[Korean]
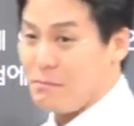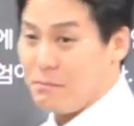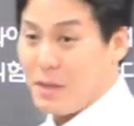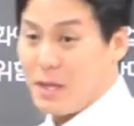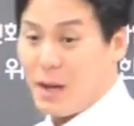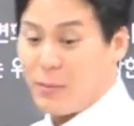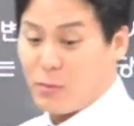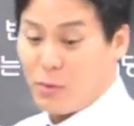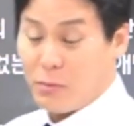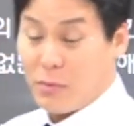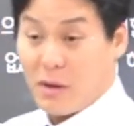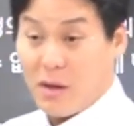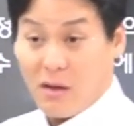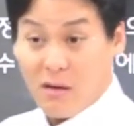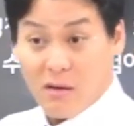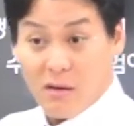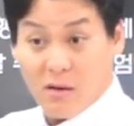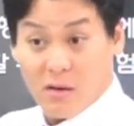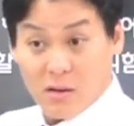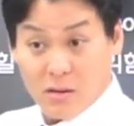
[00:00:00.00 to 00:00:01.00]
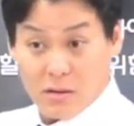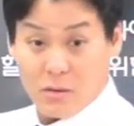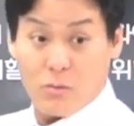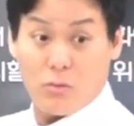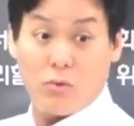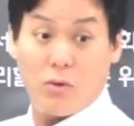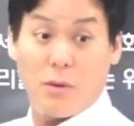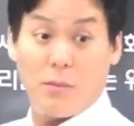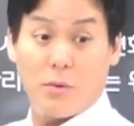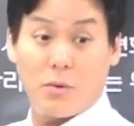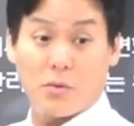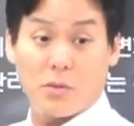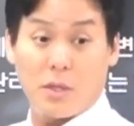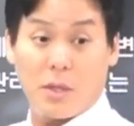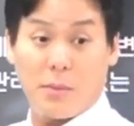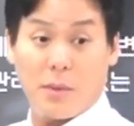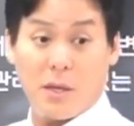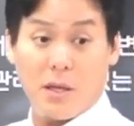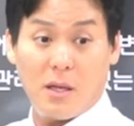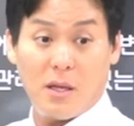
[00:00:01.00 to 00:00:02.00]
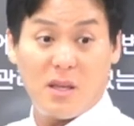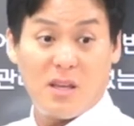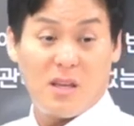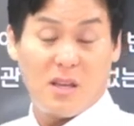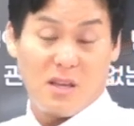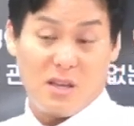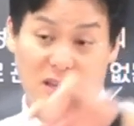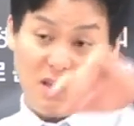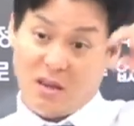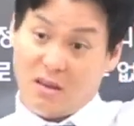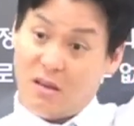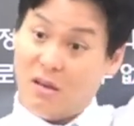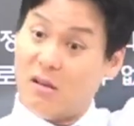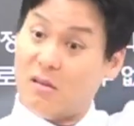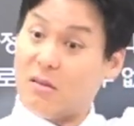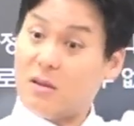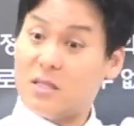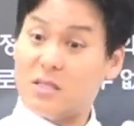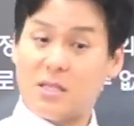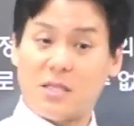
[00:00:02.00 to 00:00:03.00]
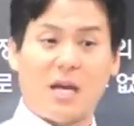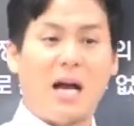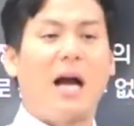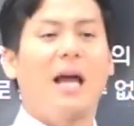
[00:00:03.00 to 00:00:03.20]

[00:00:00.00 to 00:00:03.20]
민감도 뭐예요? 투입 요소 대비 결과치.